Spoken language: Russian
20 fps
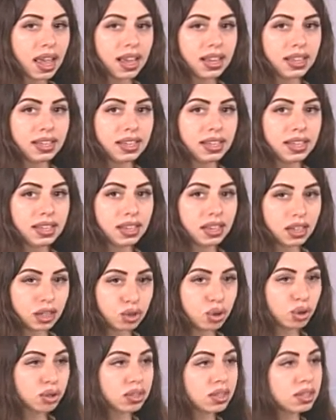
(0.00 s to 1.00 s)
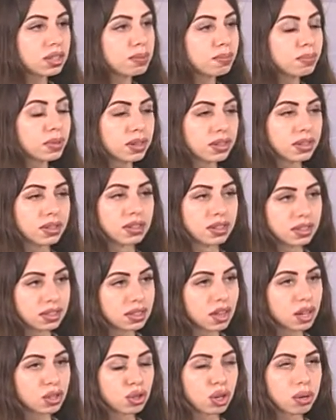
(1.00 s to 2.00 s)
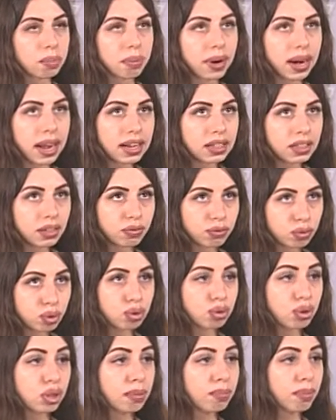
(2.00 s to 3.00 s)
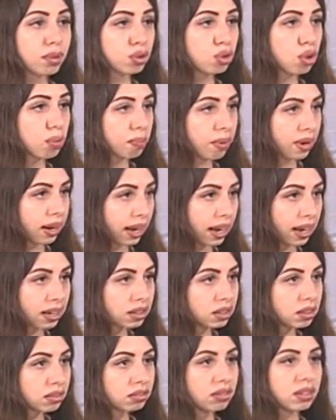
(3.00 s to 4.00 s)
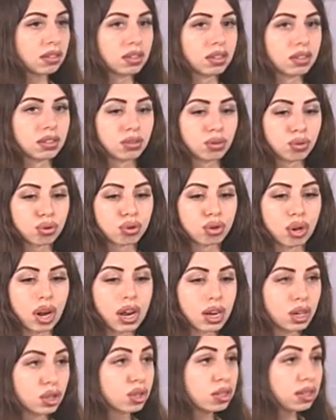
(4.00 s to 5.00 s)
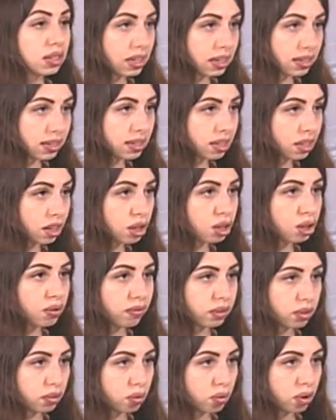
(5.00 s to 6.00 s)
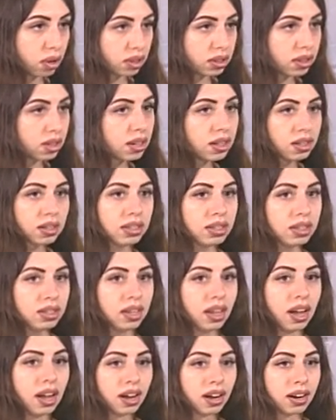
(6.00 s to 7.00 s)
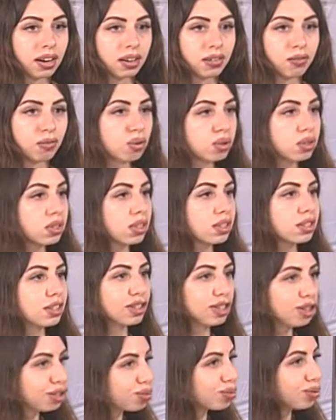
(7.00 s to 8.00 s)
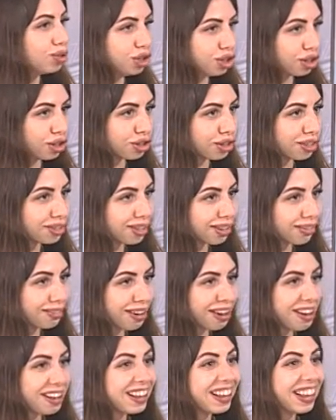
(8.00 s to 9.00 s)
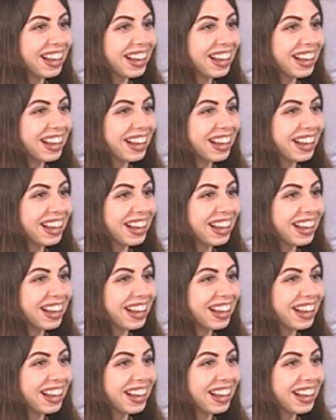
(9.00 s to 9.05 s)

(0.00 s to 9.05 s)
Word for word: И еще один из, из наших проектов, тоже небольшой проект, Э, тоже жительница нашего города и э, возраста не студенческого,